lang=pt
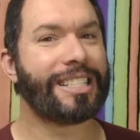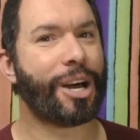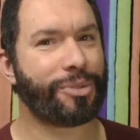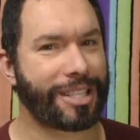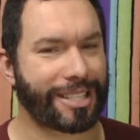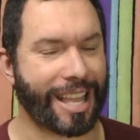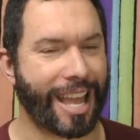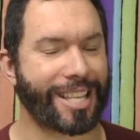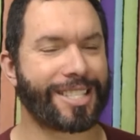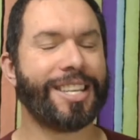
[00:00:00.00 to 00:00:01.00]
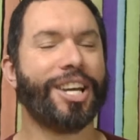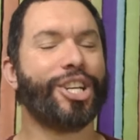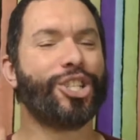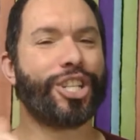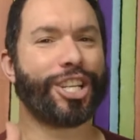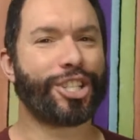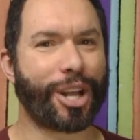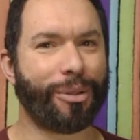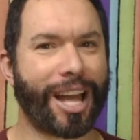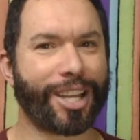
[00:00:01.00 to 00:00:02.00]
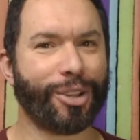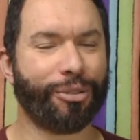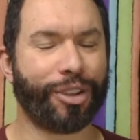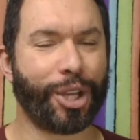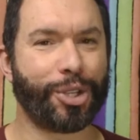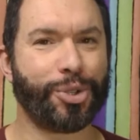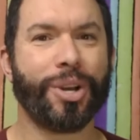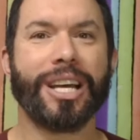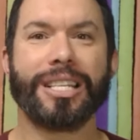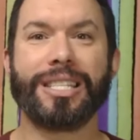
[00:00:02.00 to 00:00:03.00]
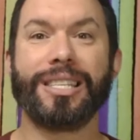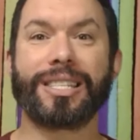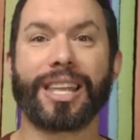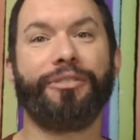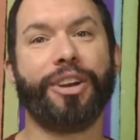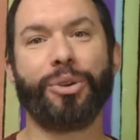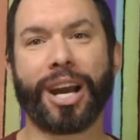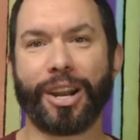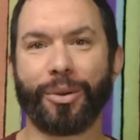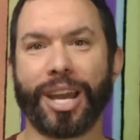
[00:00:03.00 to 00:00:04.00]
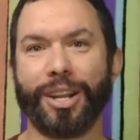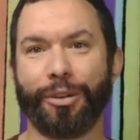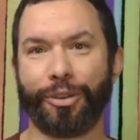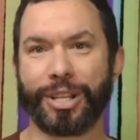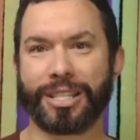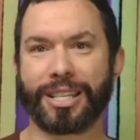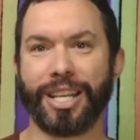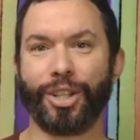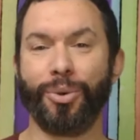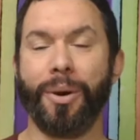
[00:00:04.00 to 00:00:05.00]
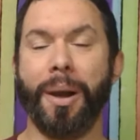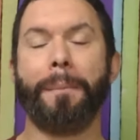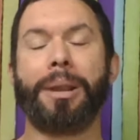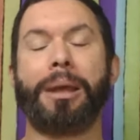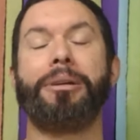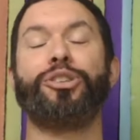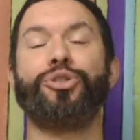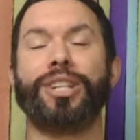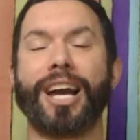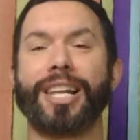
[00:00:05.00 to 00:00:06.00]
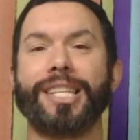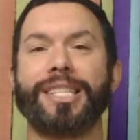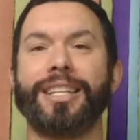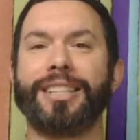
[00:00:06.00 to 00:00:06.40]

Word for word: não se esquece de deixar o like no vídeo, se inscrever no canal quem não for inscrito, para me ajudar a crescer